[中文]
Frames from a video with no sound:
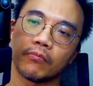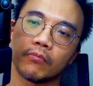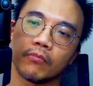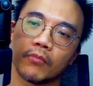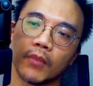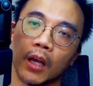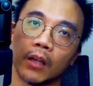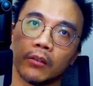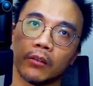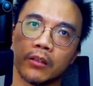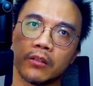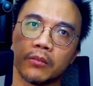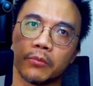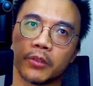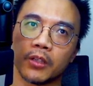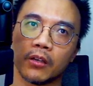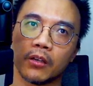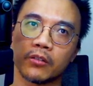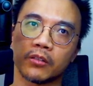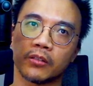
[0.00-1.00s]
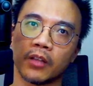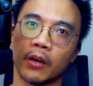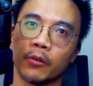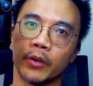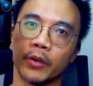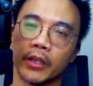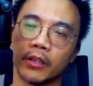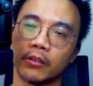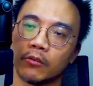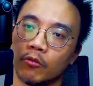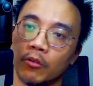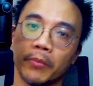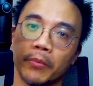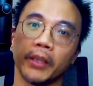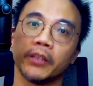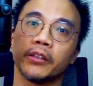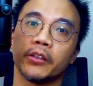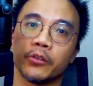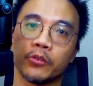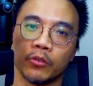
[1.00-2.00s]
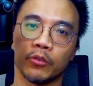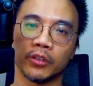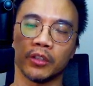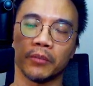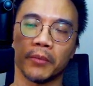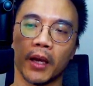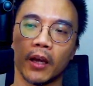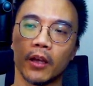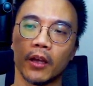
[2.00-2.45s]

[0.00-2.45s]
啊！你怎么知道是他会赢？我媒体说的嘛。